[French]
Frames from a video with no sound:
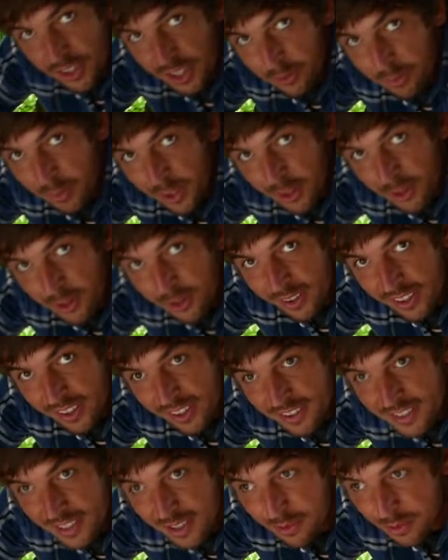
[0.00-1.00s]
de la Twingo
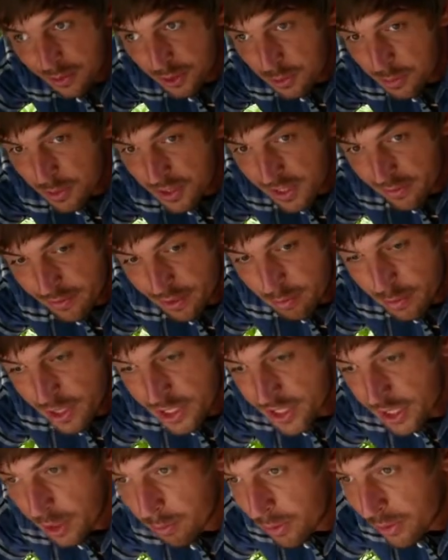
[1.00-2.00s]
et ça, franchement, ça fait
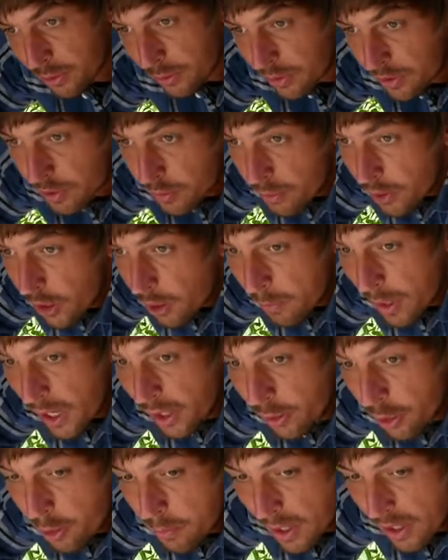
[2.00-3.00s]
plaisir. Parce que si vous dormez
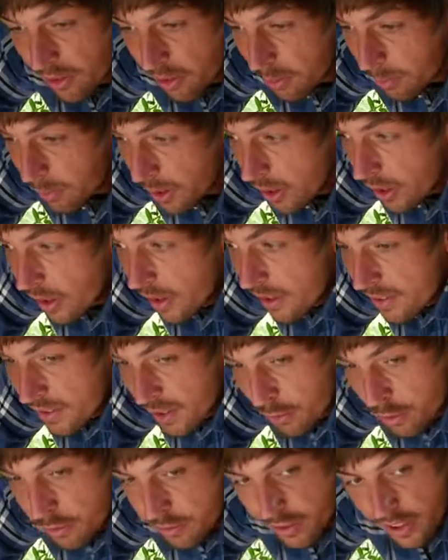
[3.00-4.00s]
à deux, par exemple,
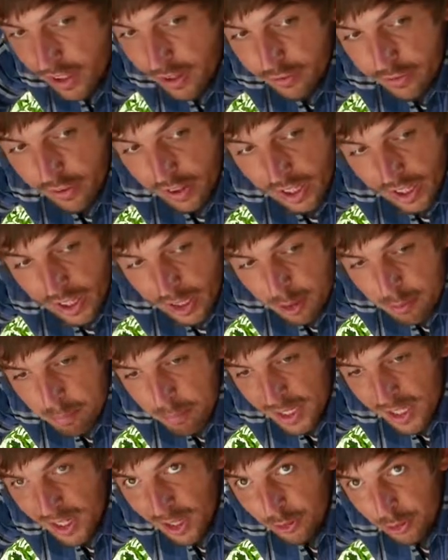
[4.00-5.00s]
ça vous fait un vrai
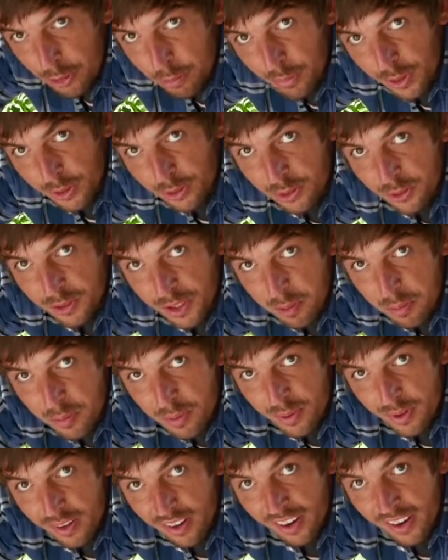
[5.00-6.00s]
matelas double. Parce qu'au
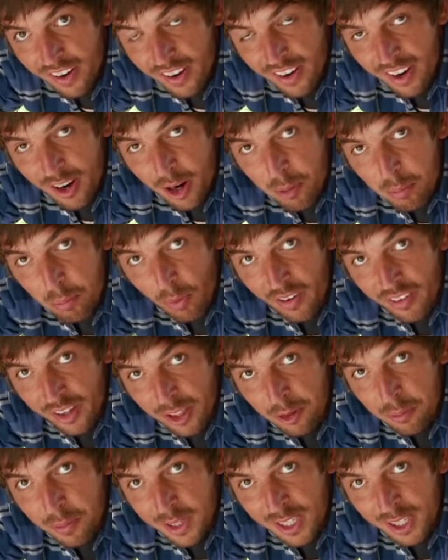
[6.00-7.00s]
début, bon,
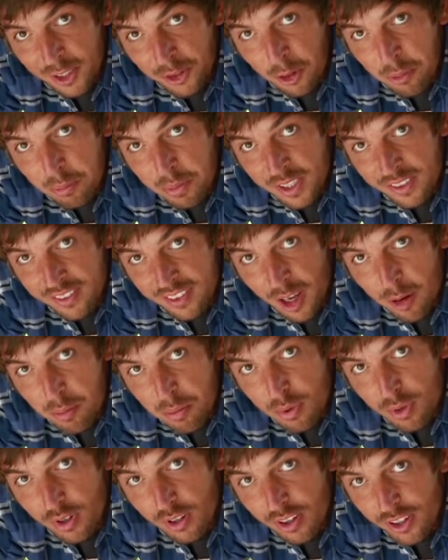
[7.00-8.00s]
avec le matelas de camping, c'était un
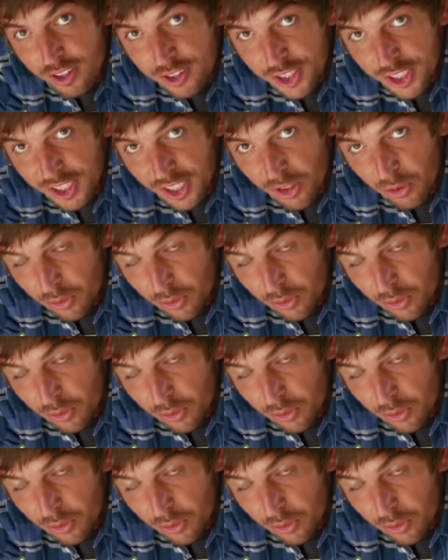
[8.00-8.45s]
peu euh, chacun